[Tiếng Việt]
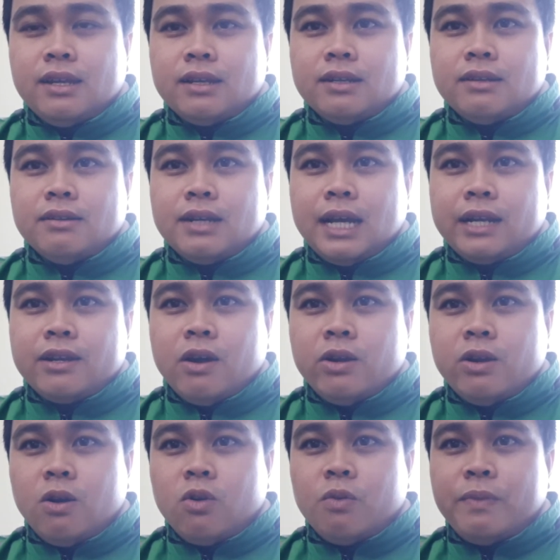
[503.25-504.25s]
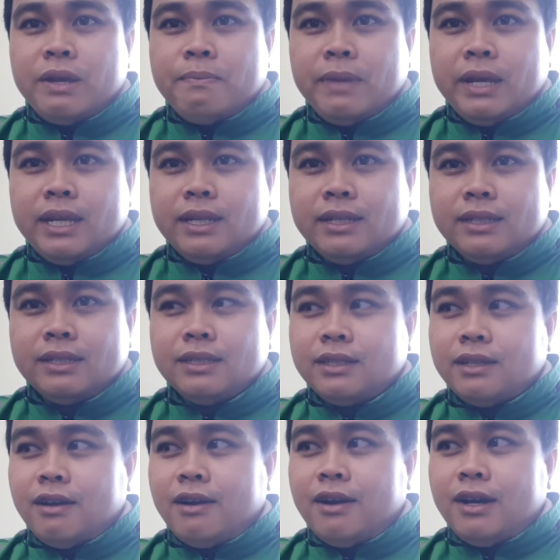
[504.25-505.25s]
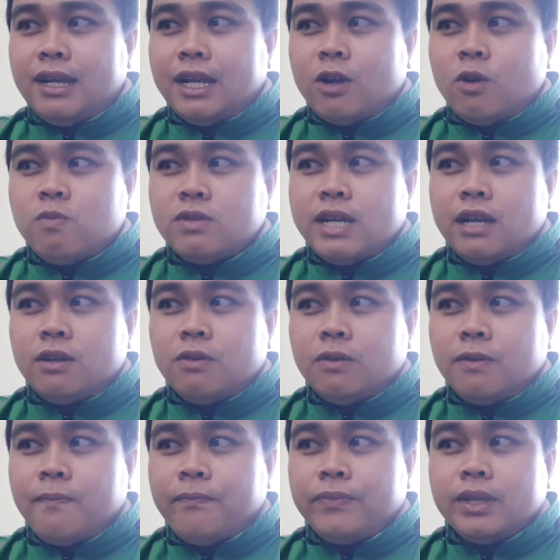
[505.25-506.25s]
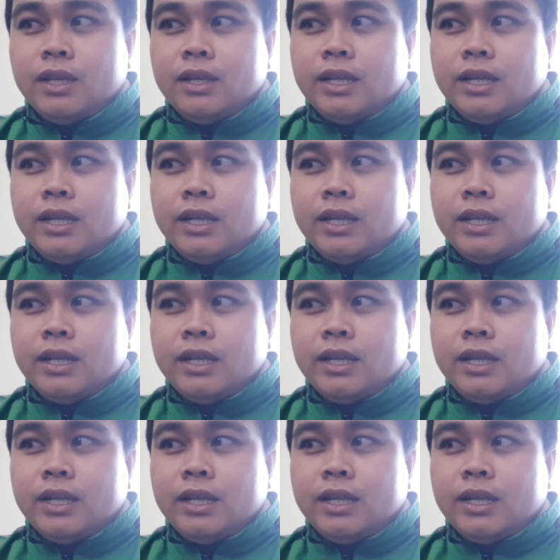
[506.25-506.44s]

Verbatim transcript: đưa khách đội nón của Bimin đó là cũng trớt luôn